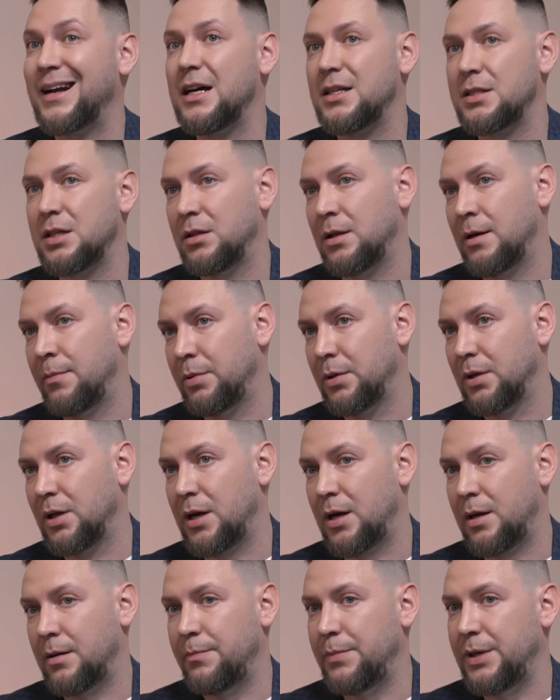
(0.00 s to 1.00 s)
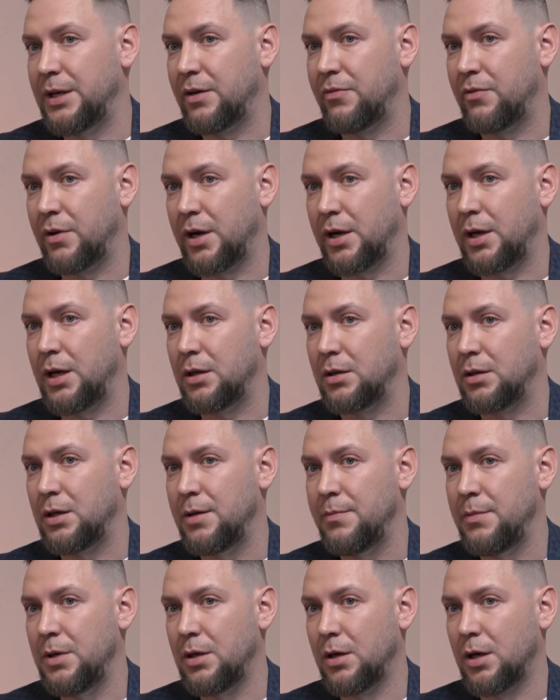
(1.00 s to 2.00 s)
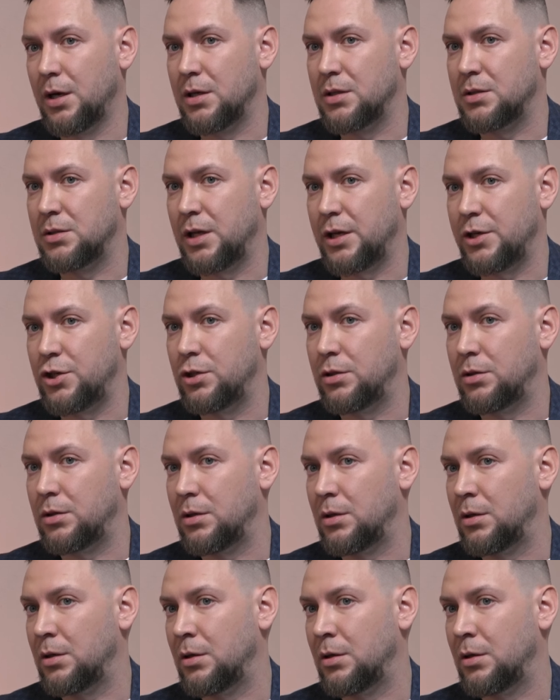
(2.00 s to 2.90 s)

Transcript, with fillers: Раз она была первой ракеткой мира, значит,